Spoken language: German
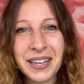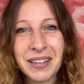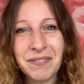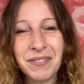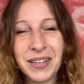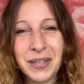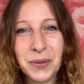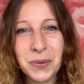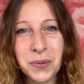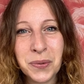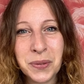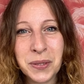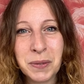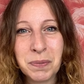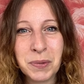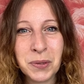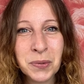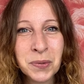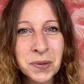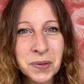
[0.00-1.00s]
wenn du uns
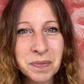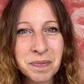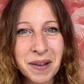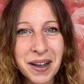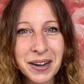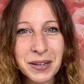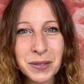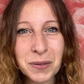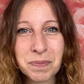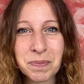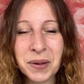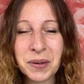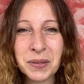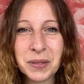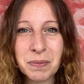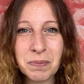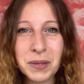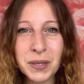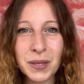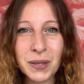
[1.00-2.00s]
besuchen magst und bei
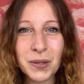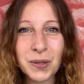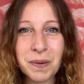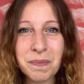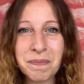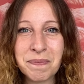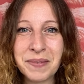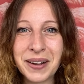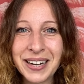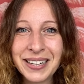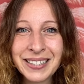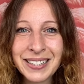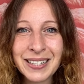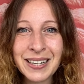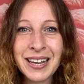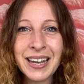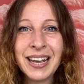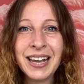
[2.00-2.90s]
uns ein bisschen shoppen magst.